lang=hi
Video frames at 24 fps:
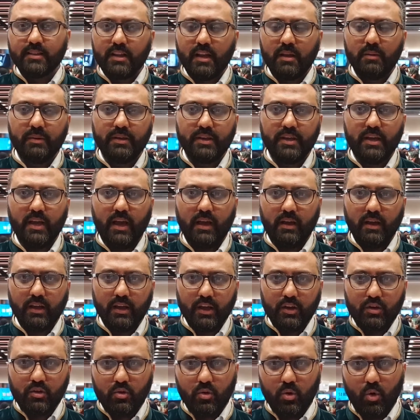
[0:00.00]
दिल में ये आया
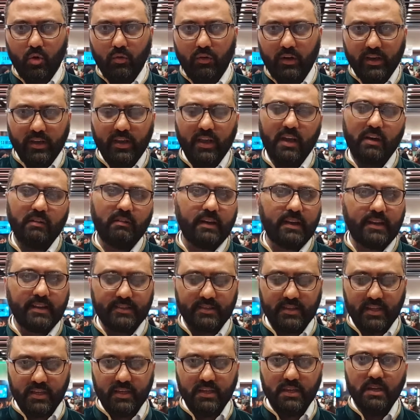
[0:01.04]
कि नोवा के हवाले
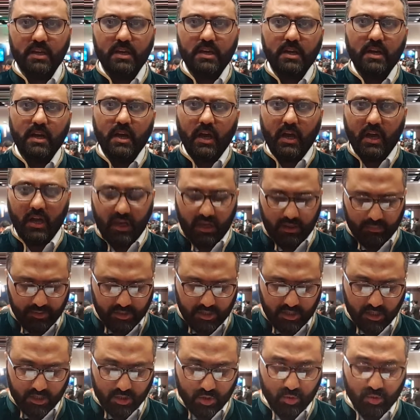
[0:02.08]
से ही अभी
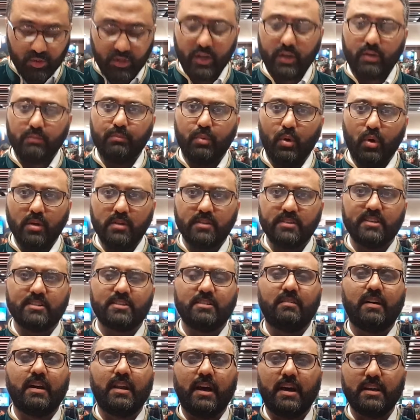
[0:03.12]
तक चूँकि बहुत से
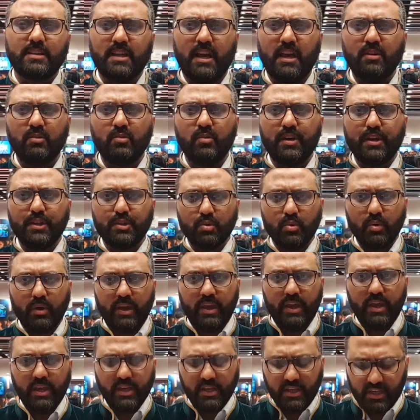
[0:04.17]
सवाल आए हुए हैं तो
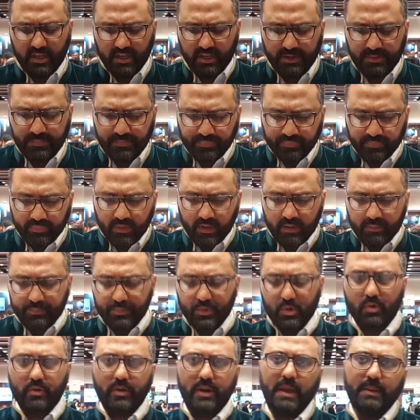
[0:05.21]
एक ही
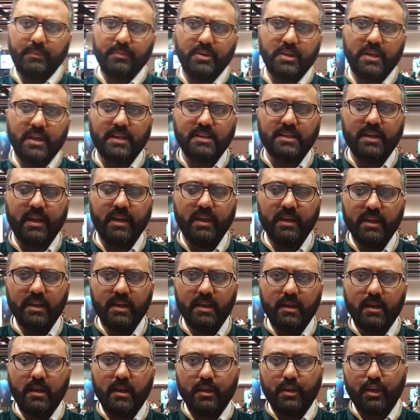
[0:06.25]
प्रोग्राम किया जाए
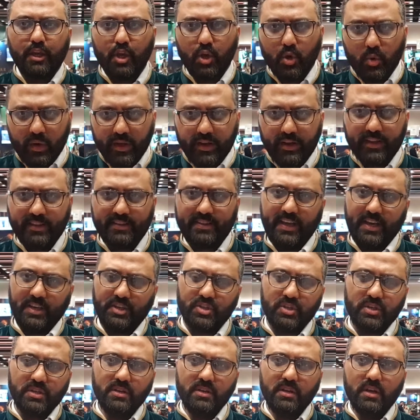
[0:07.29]
क्यू एन ए
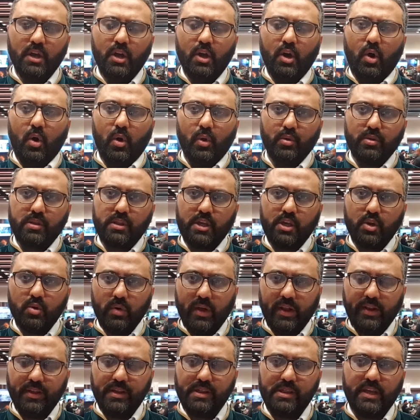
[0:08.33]
सेशन और उस क्यू
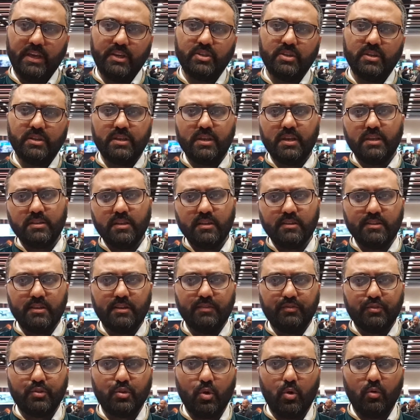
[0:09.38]
एन ए सेशन के अंदर
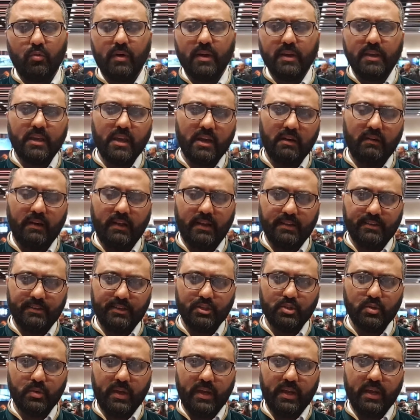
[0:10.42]
सिर्फ नोवा के हवाले से
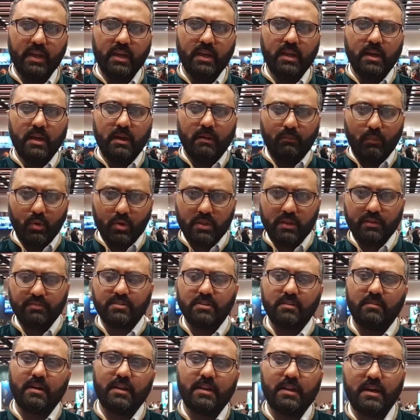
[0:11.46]
जो है मुख्तु
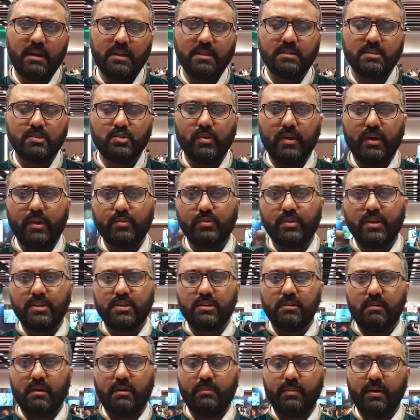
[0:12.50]
सवाल जो हैं उनके
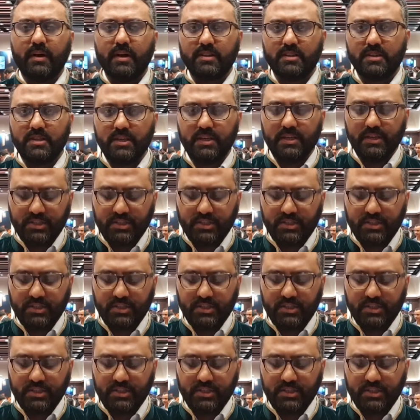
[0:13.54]
जवाब दिए